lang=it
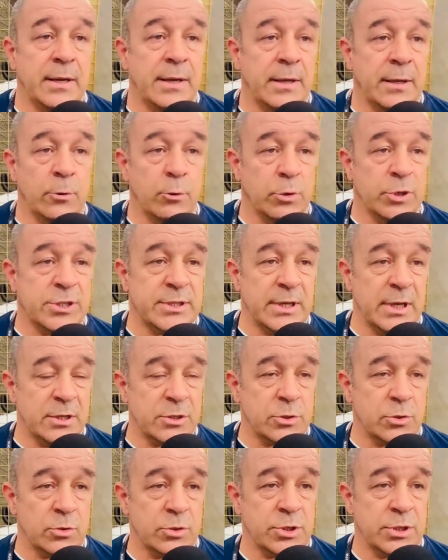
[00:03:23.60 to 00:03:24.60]
era, lui
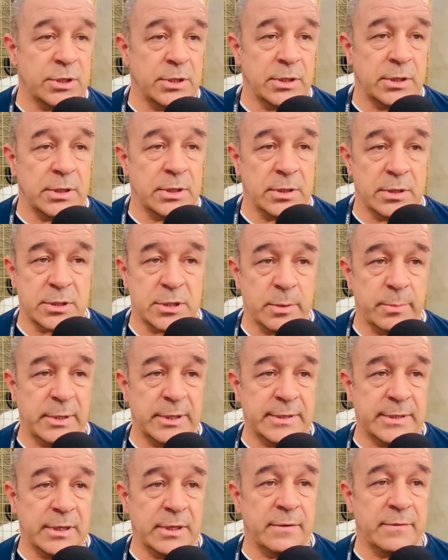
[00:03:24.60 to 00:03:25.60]
stesso si, si
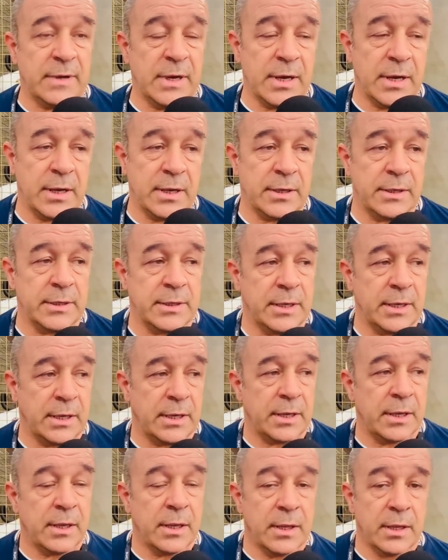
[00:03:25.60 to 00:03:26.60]
metteva
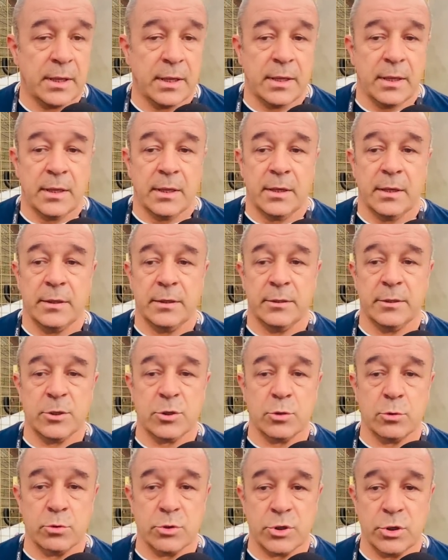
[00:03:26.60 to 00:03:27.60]
in, in,
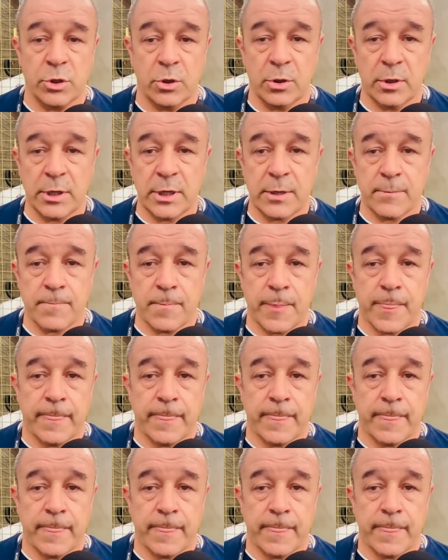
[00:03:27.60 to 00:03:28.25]
discussione,